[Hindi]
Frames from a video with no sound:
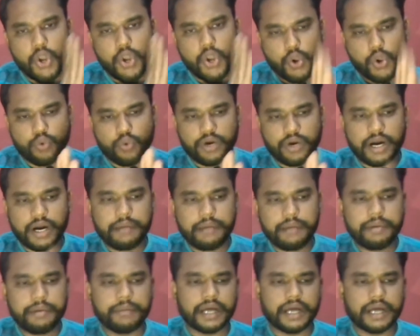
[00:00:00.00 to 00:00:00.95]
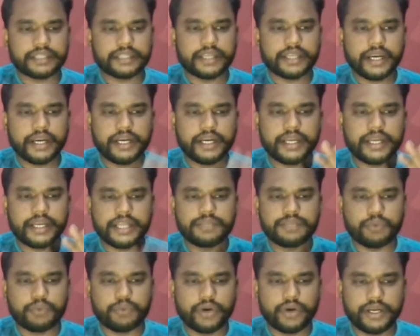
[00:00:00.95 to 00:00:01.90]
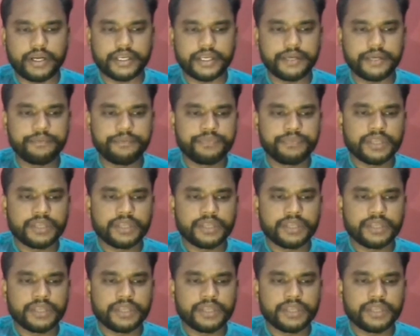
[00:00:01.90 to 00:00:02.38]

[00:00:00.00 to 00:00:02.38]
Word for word: लो अब हम बात करेंगे टेंथ पॉइंट की